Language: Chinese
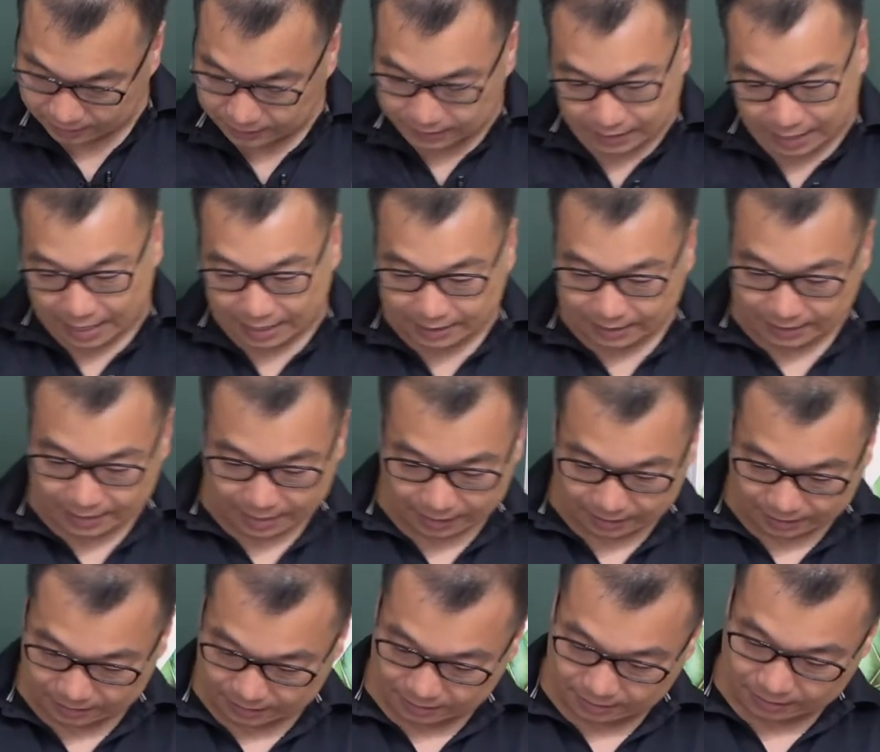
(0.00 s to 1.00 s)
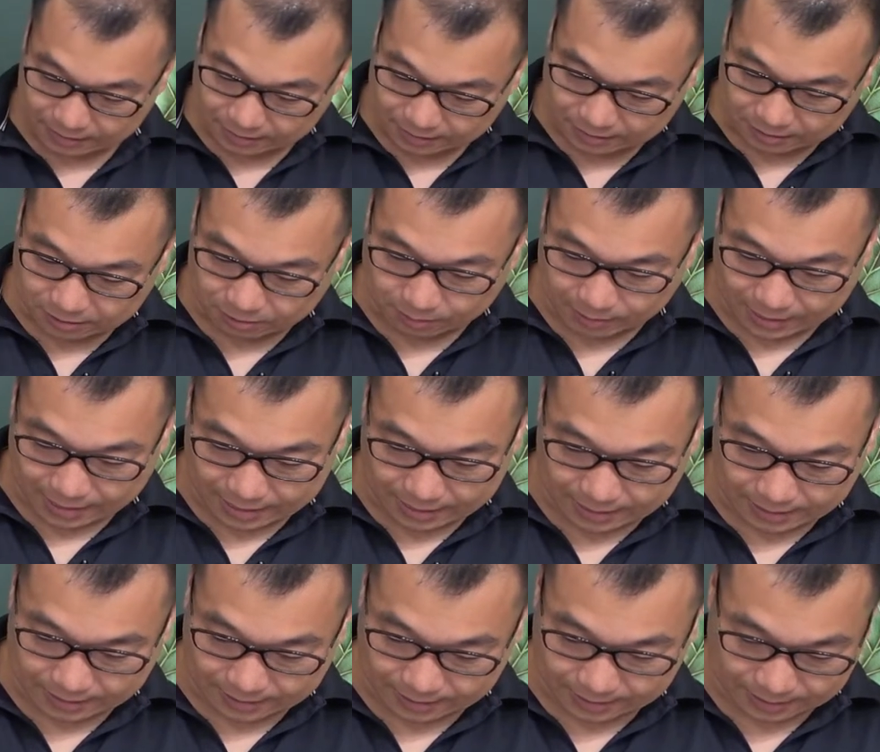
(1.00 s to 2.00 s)
下一题来，我们看
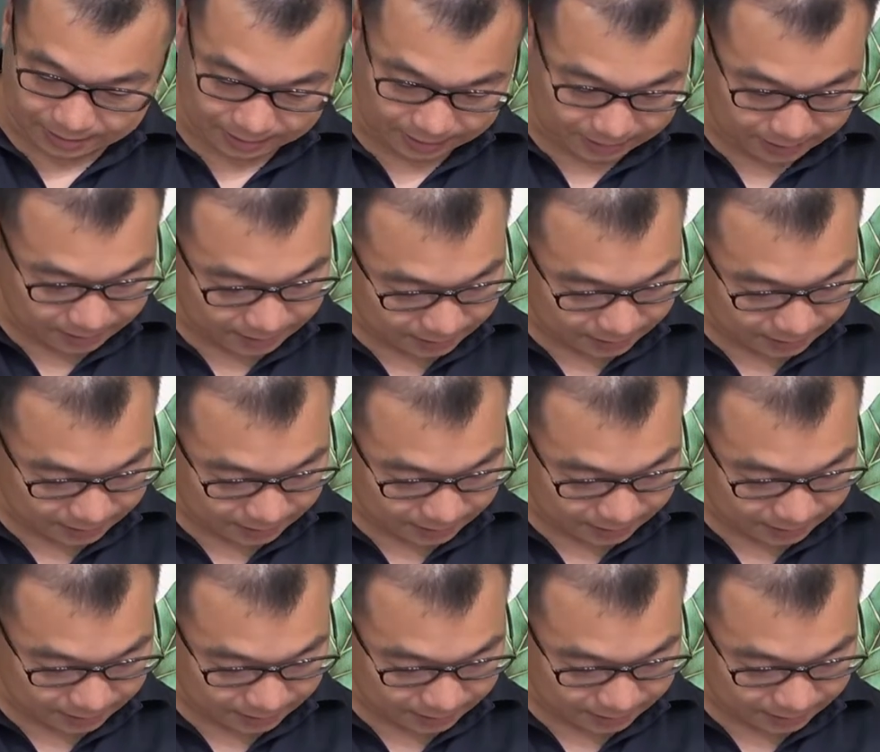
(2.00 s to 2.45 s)
那个